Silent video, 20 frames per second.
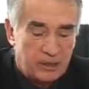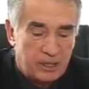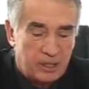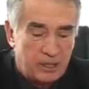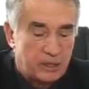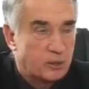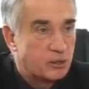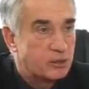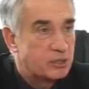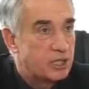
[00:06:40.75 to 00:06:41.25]

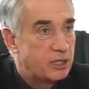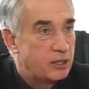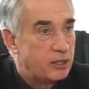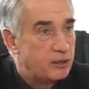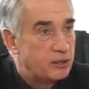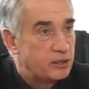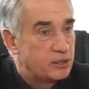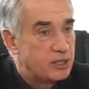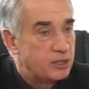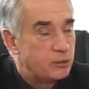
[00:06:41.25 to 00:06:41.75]
dans,
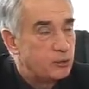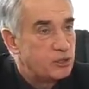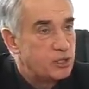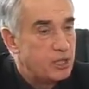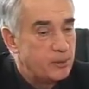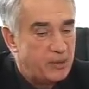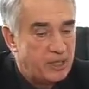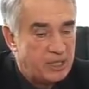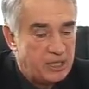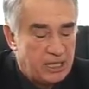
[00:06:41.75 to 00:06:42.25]
sa,
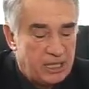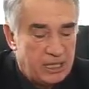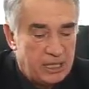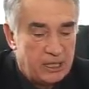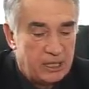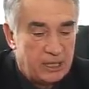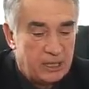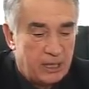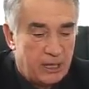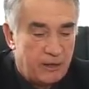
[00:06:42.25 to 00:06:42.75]
deuxième année,
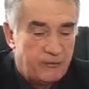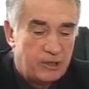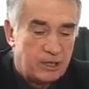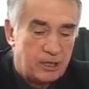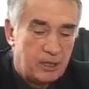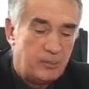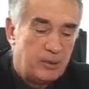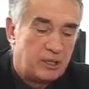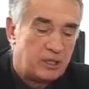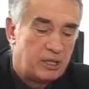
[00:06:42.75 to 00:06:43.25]
avec
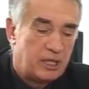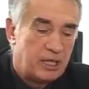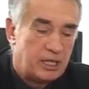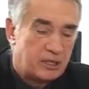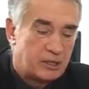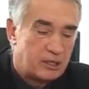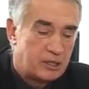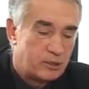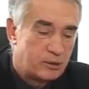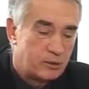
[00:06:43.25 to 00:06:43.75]
des
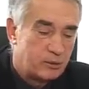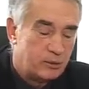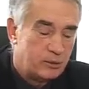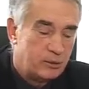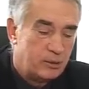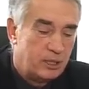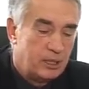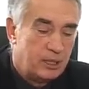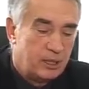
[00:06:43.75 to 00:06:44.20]
BTS qui sont,